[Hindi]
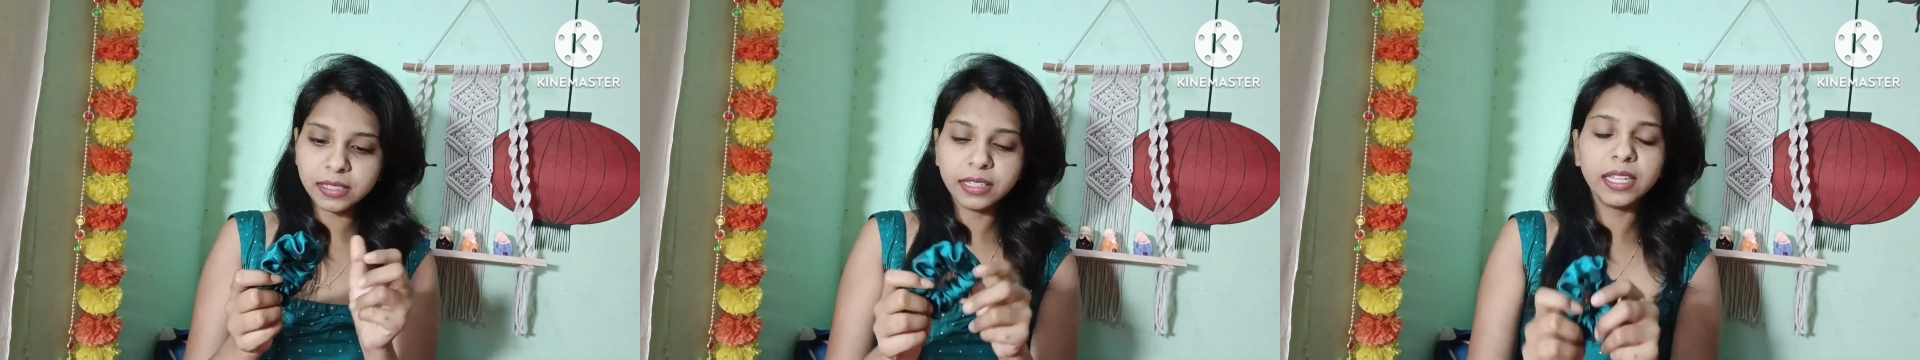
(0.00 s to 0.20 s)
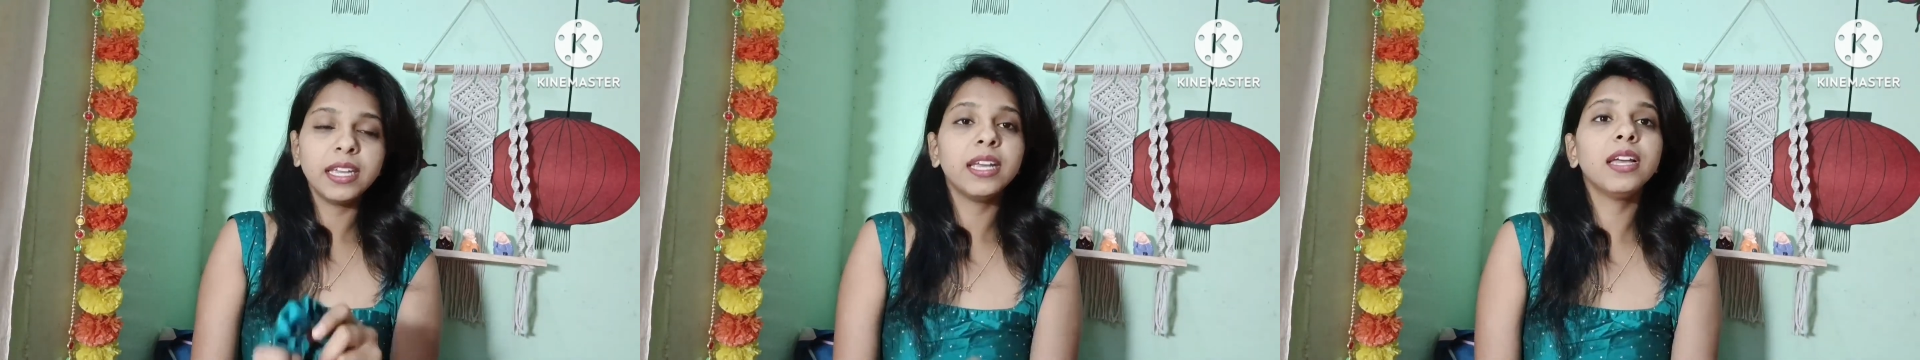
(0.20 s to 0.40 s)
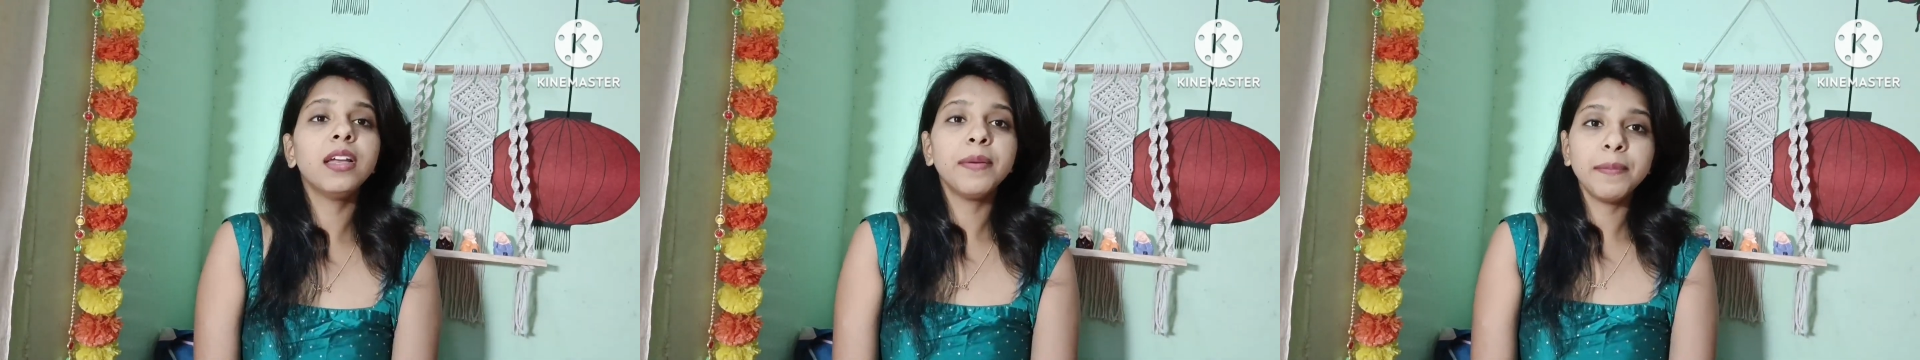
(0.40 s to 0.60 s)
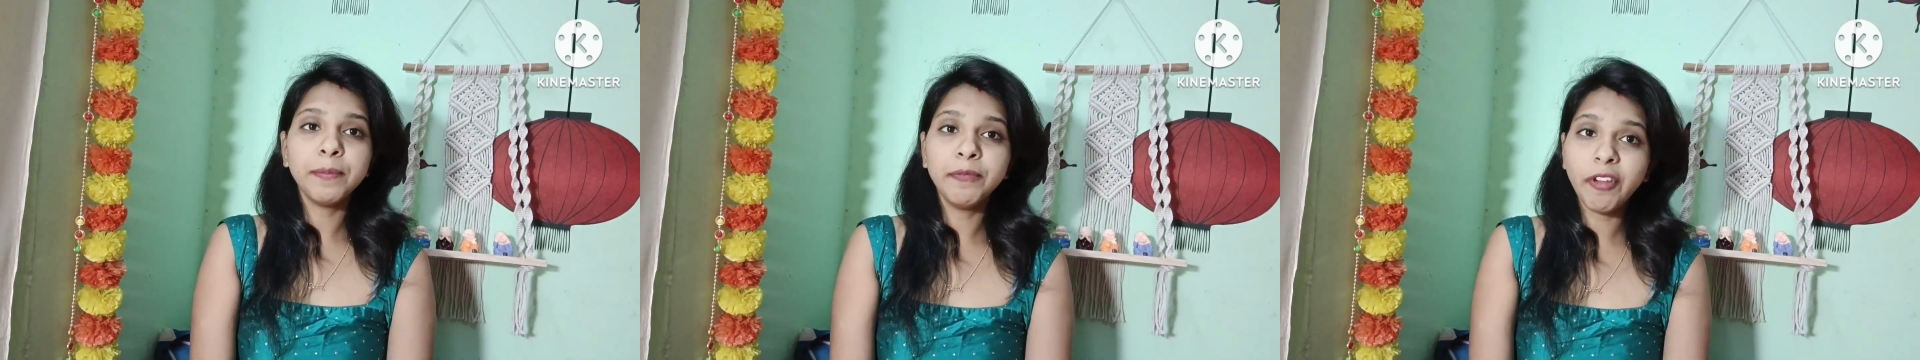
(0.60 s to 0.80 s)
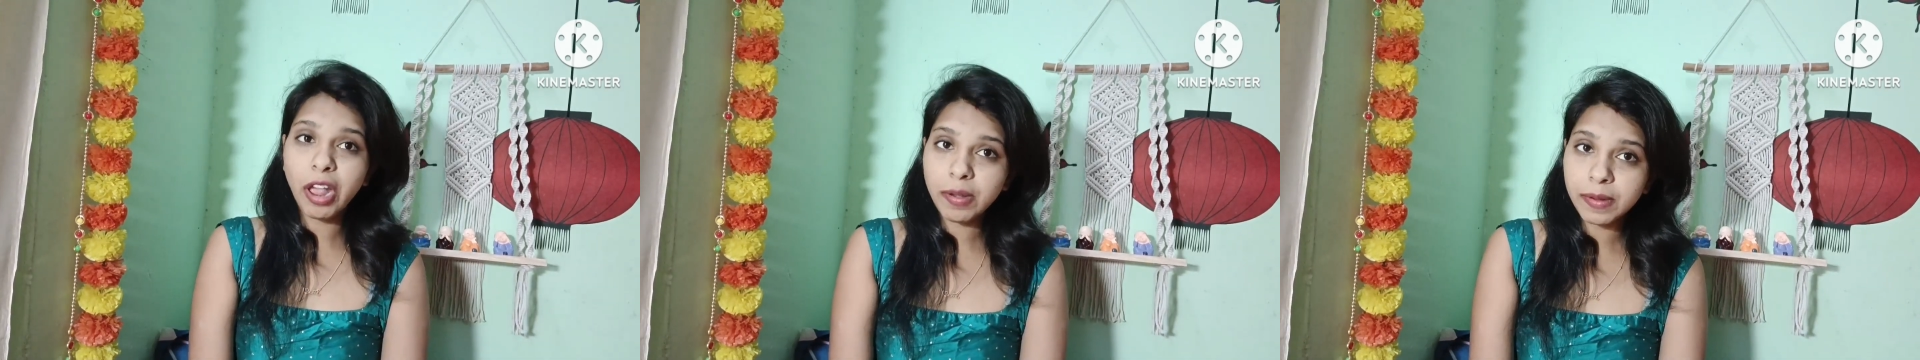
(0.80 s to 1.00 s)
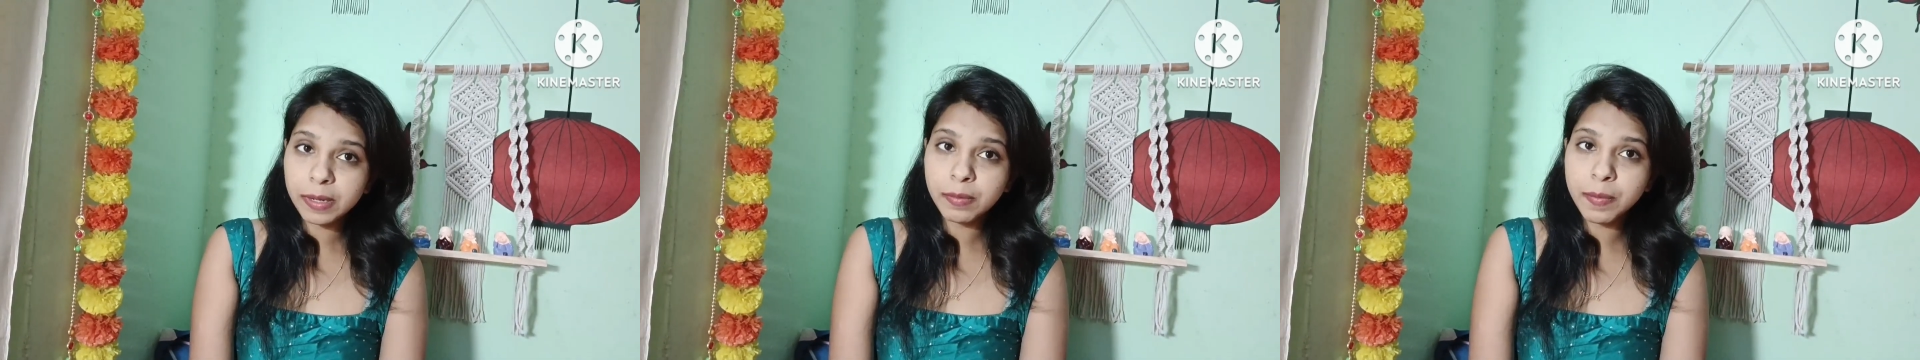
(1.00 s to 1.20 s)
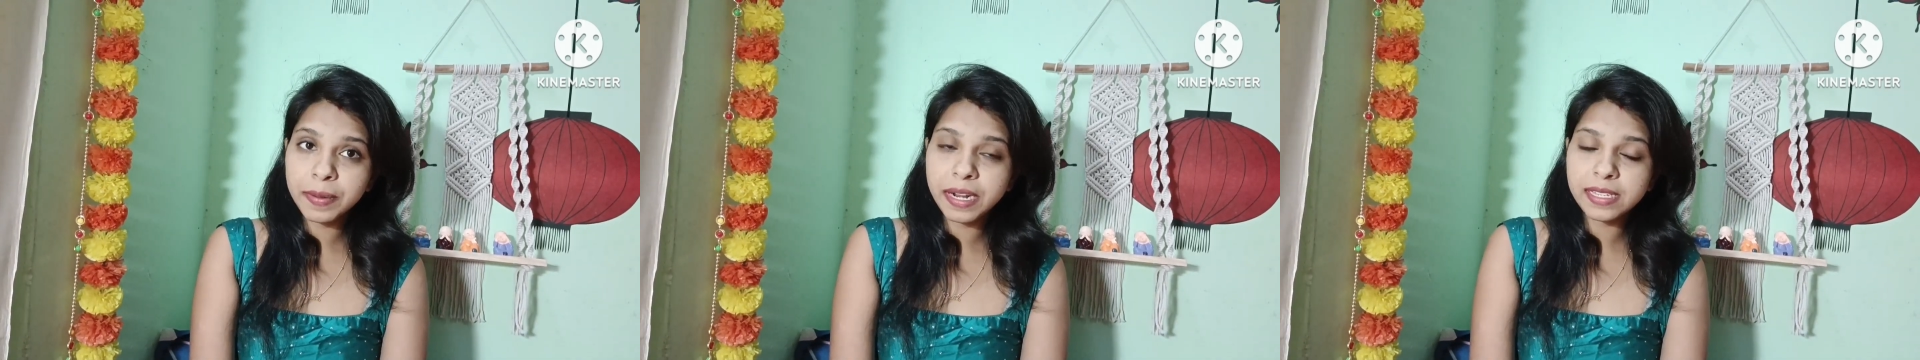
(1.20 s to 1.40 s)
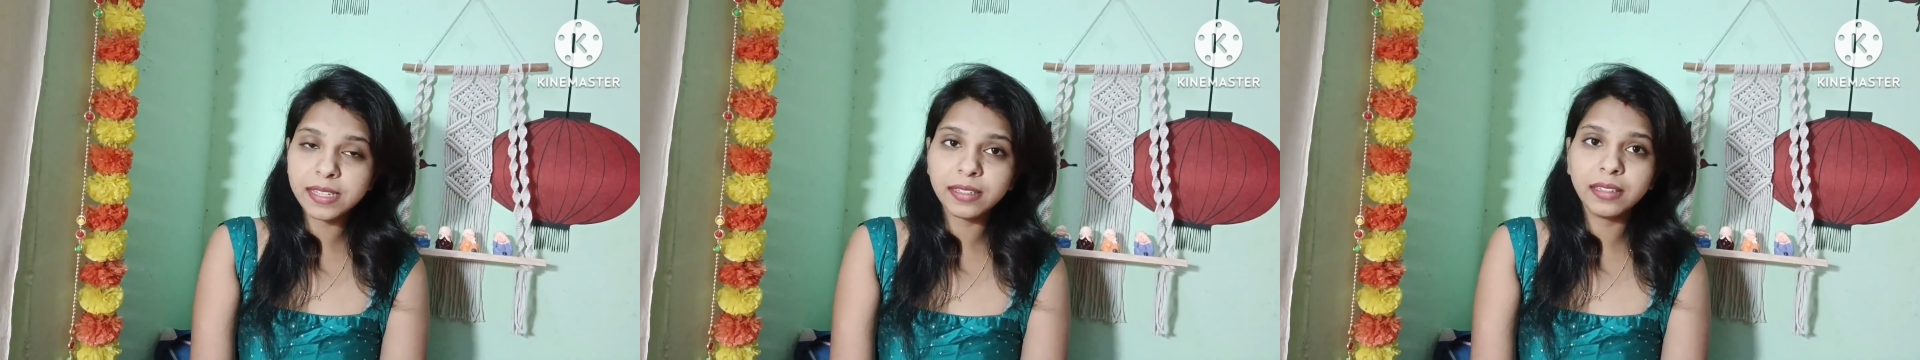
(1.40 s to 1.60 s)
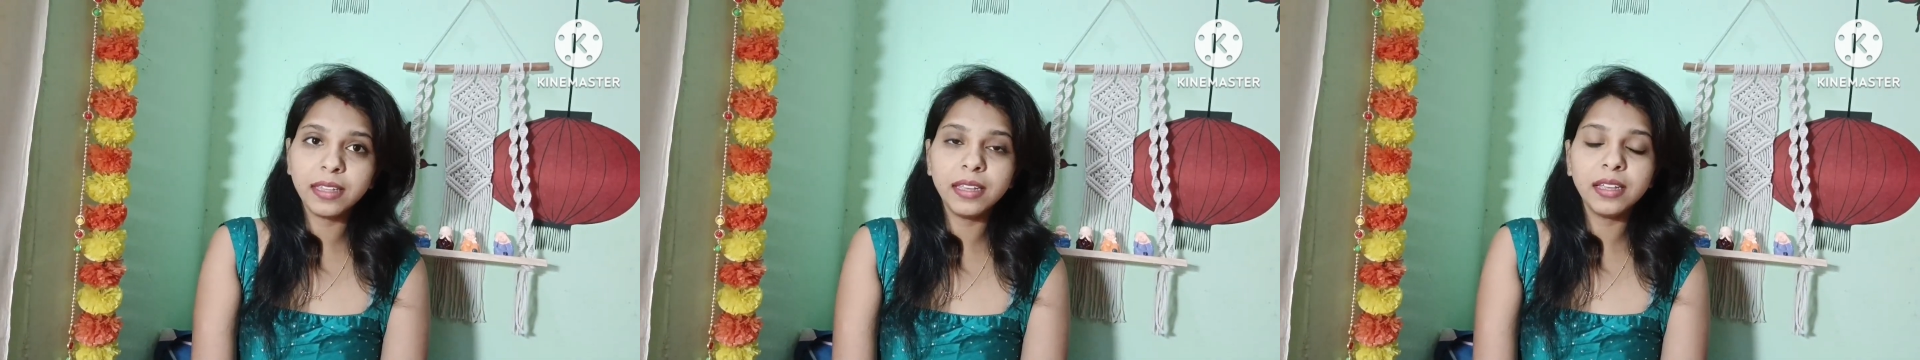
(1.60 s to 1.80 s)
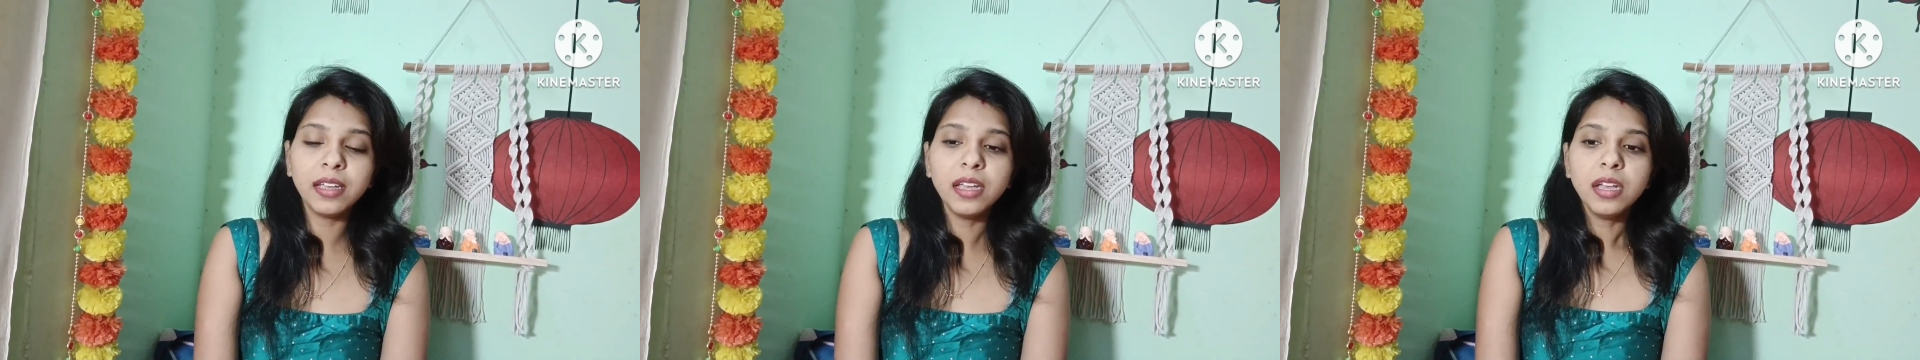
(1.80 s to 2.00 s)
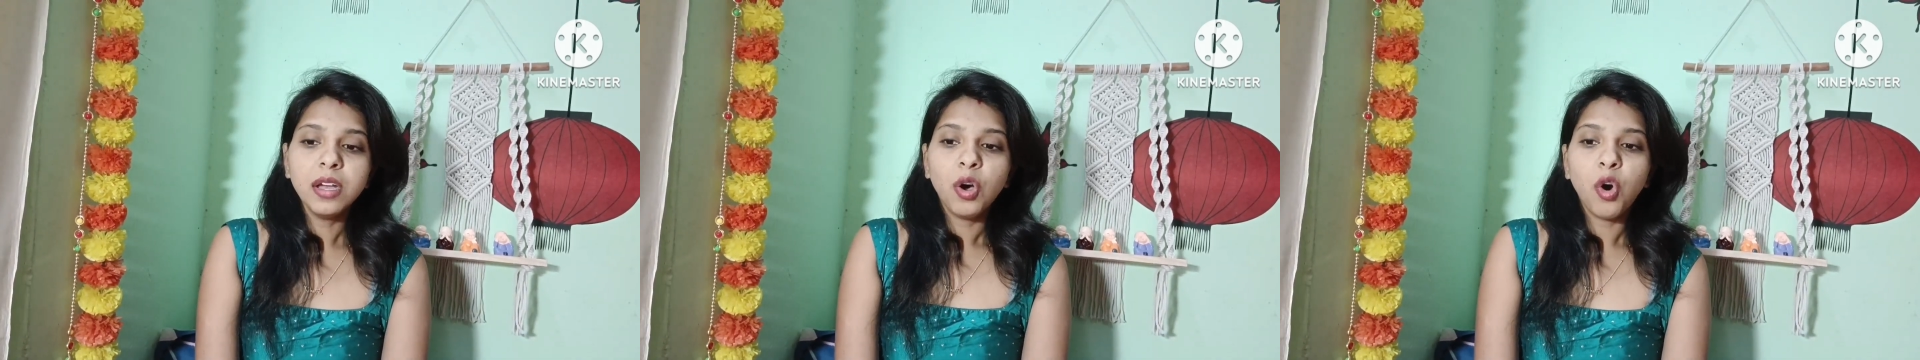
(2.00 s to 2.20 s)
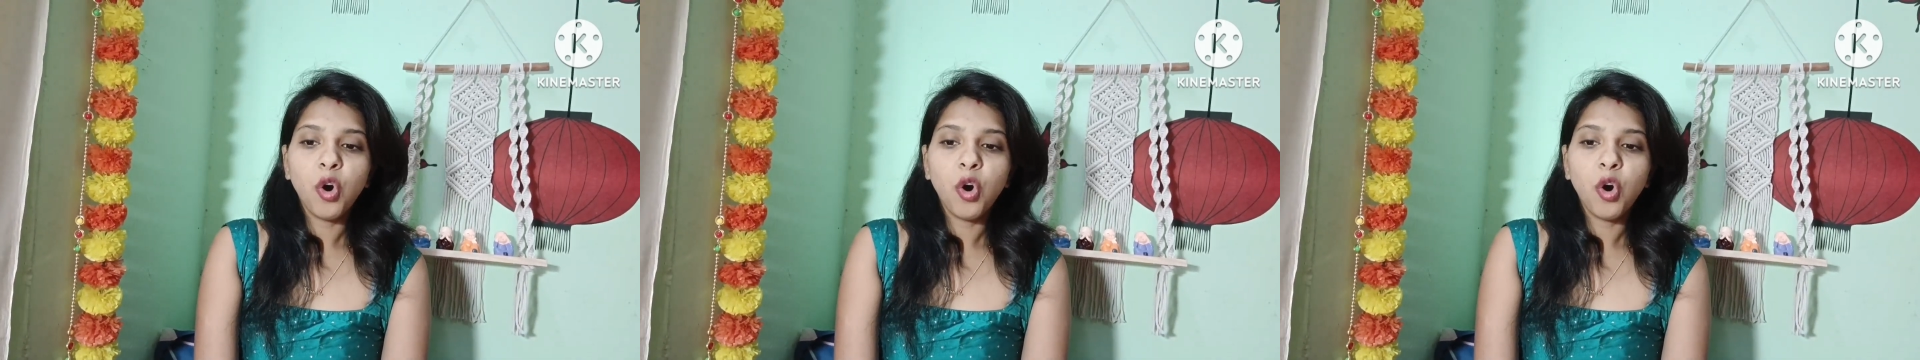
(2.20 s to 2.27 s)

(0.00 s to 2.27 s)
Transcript: सकते हैं वेलवेट में बना सकते हैं